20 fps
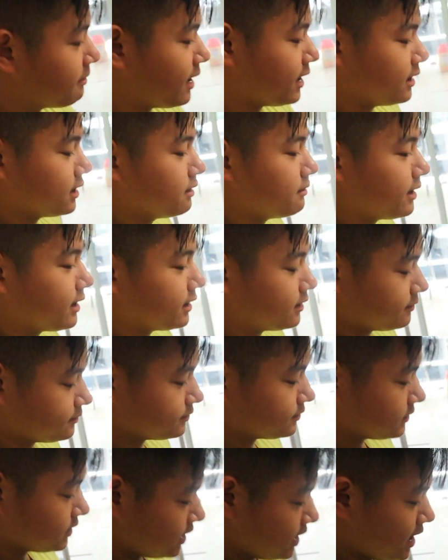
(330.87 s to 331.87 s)
bay được các bạn
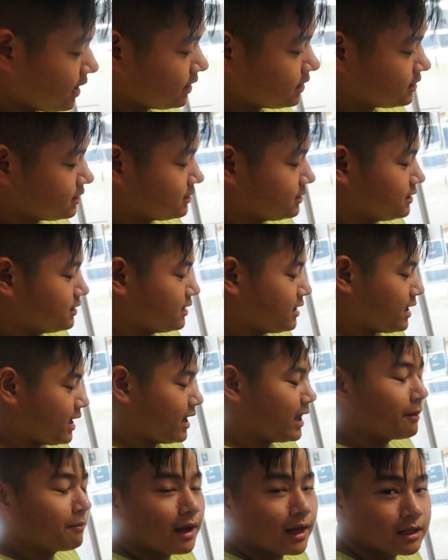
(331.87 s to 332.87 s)
đi yeah. hẹn
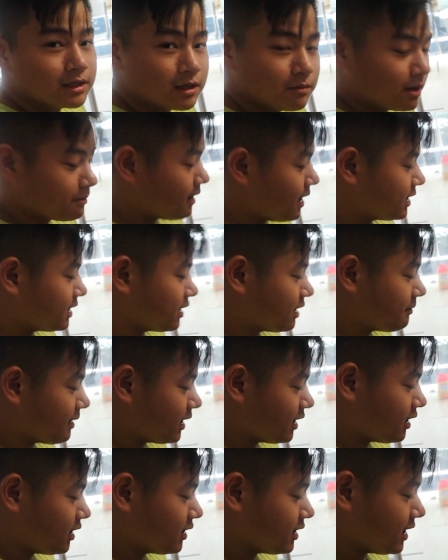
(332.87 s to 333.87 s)
gặp lại xíu mình bay cho các bạn
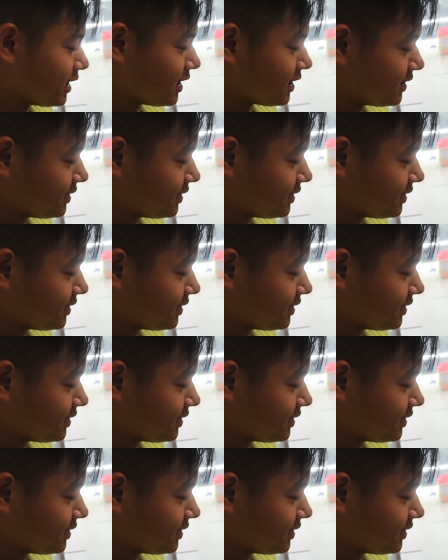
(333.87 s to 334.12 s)
coi nhé